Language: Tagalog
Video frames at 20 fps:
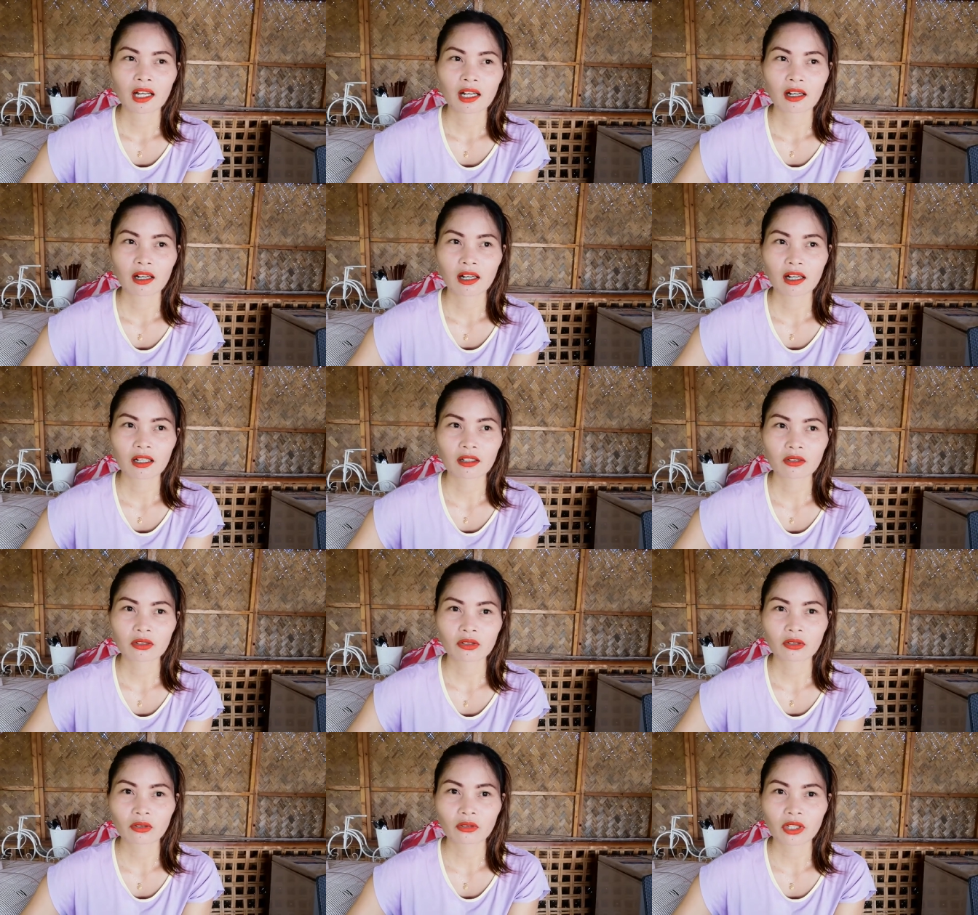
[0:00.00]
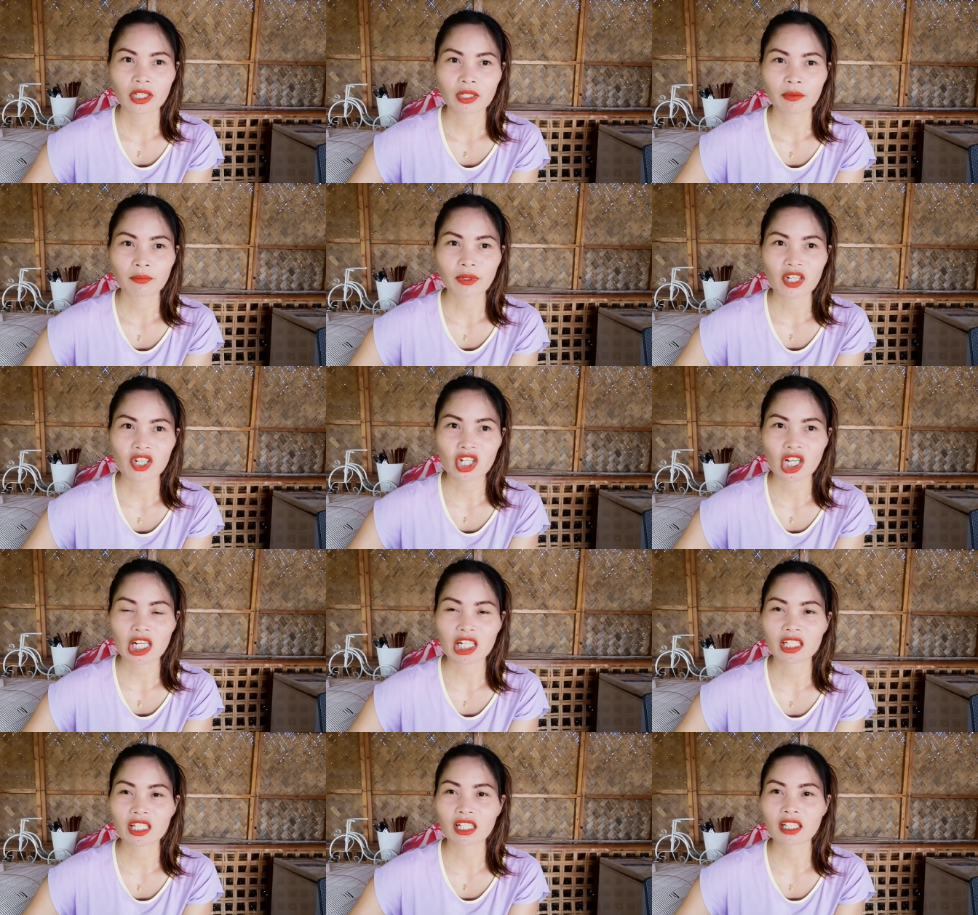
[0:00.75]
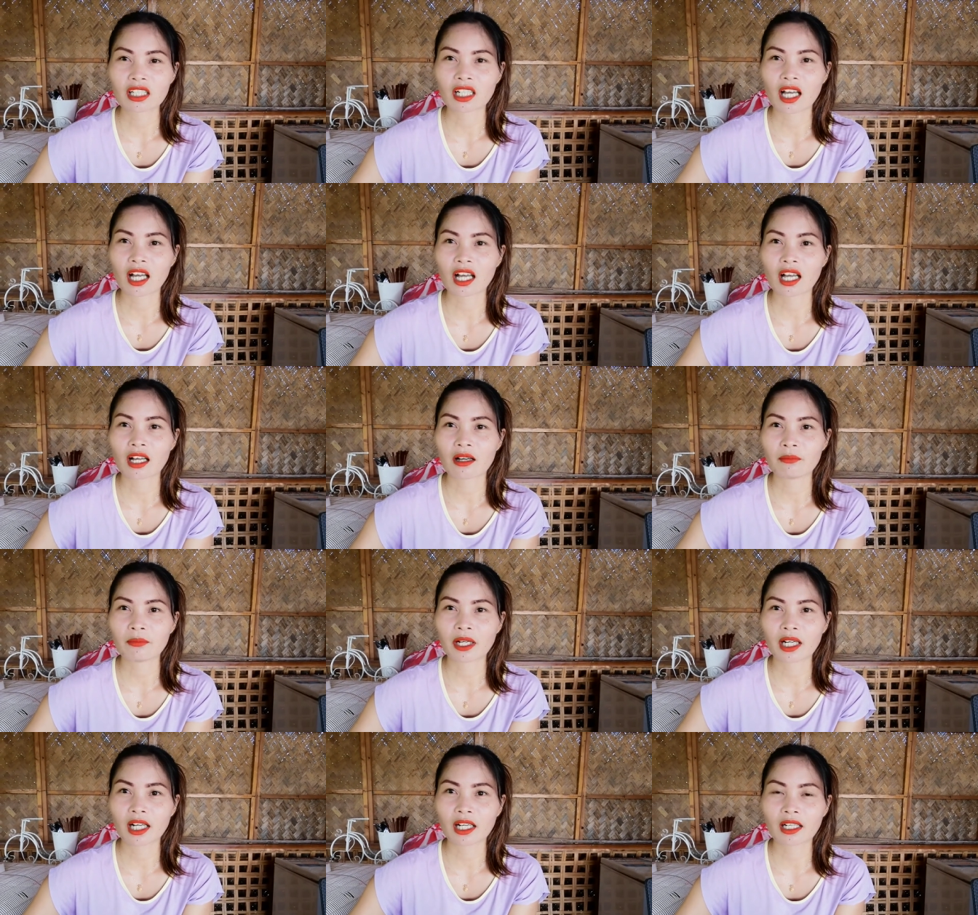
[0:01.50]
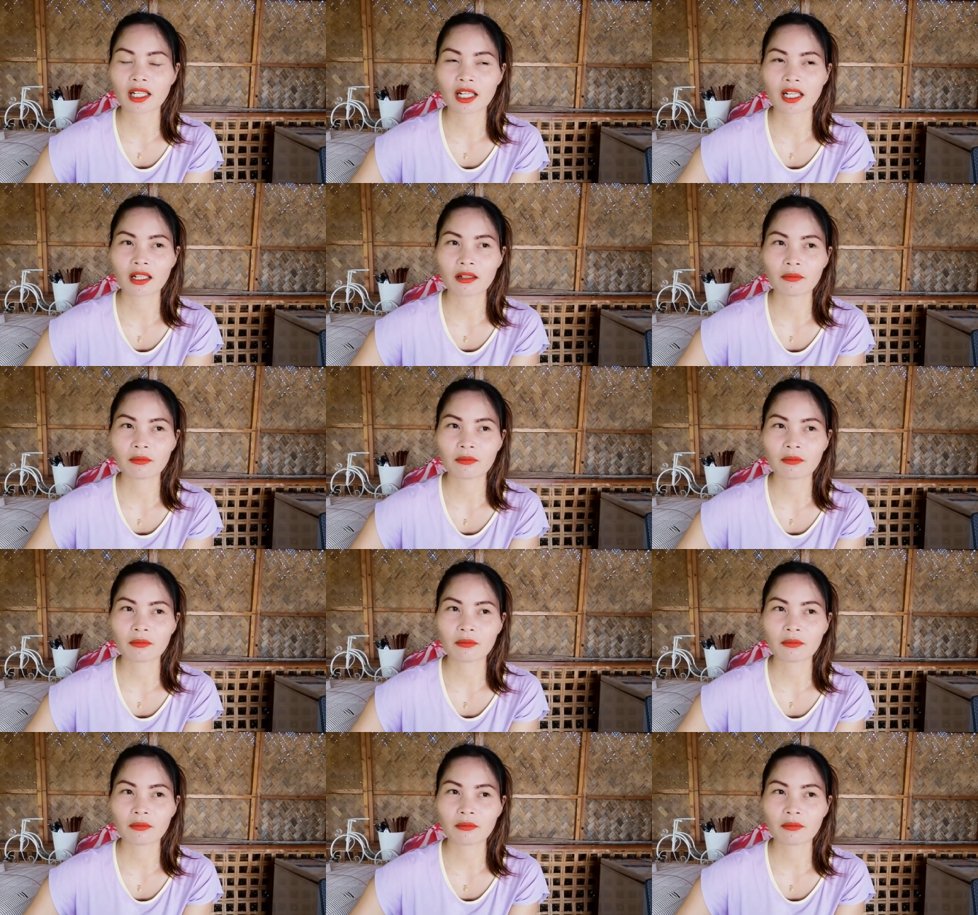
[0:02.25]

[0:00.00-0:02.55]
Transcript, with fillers: uh, gusto ko ipasyal siya sa magandang